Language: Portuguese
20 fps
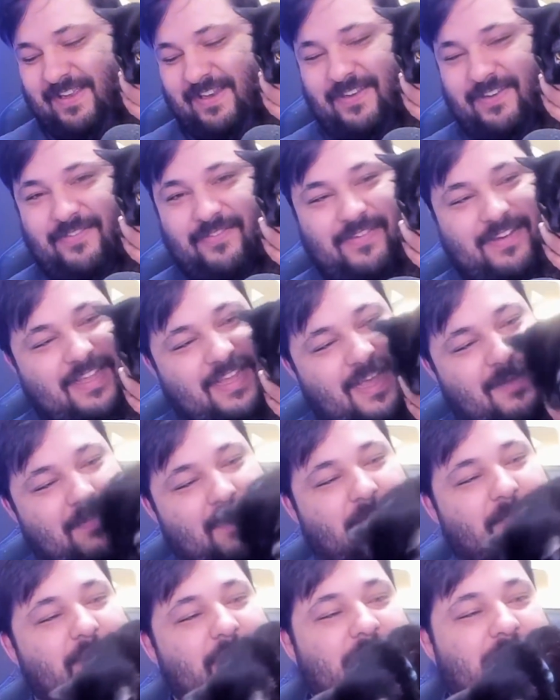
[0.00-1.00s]
Não quer
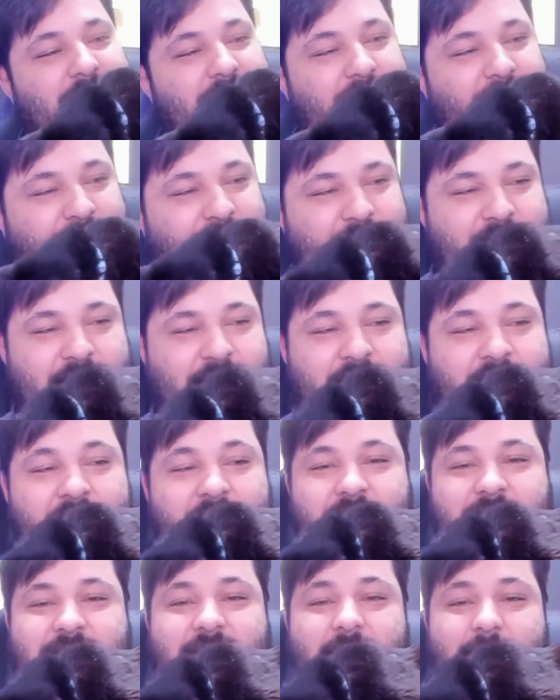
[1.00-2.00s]
mia. Mia, fi!
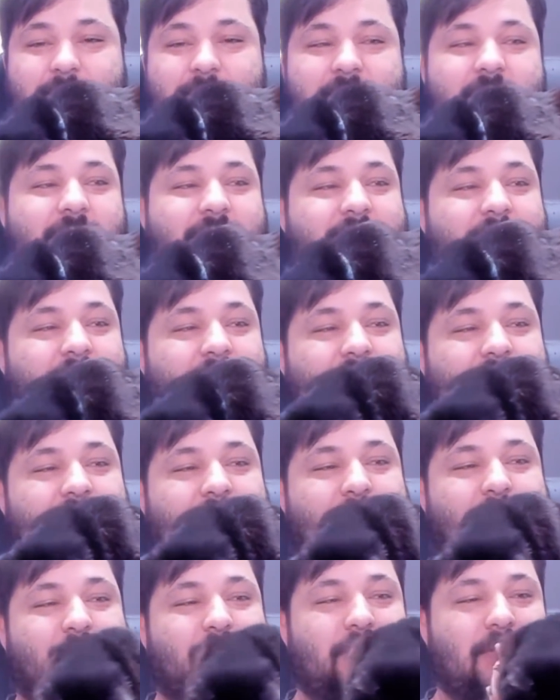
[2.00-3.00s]
Tá mia até agora
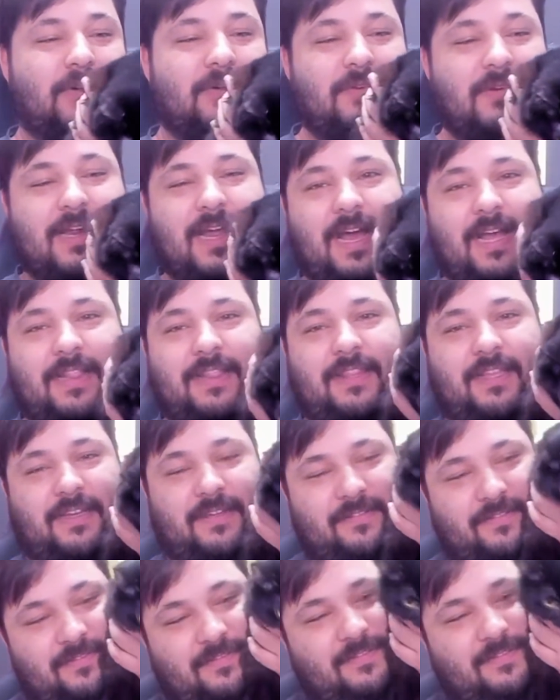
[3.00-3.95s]
há pouco, gata!